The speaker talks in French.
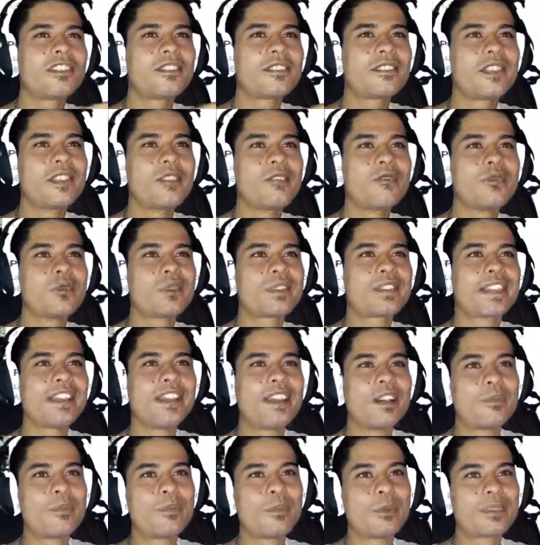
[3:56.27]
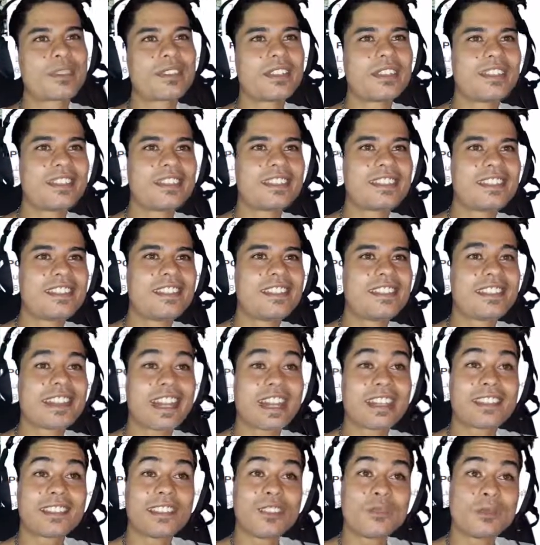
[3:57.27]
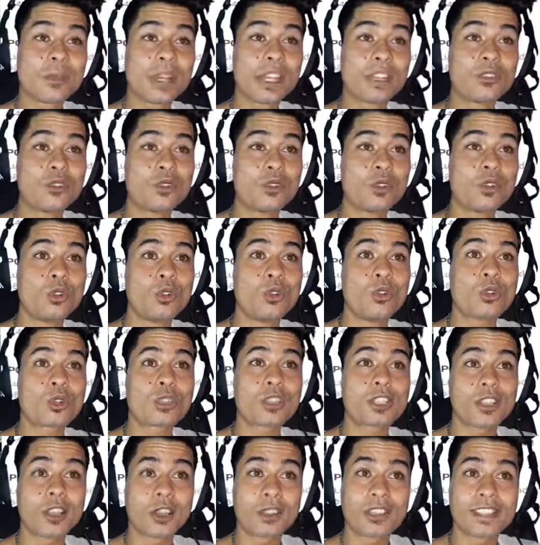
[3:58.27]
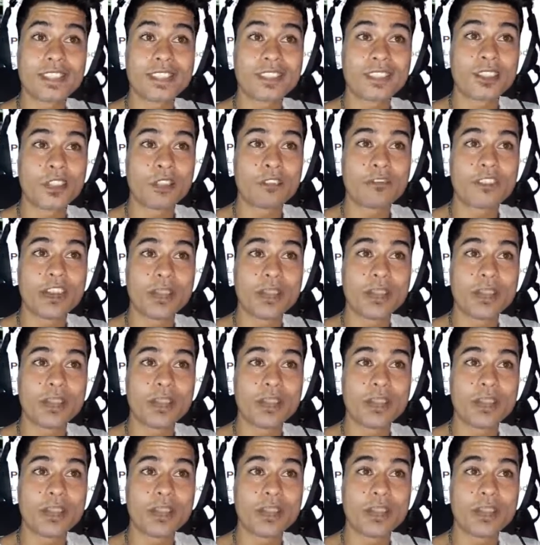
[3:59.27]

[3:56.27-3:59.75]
et vu ça un peu, c'est si ça c'est pas du lourd, 119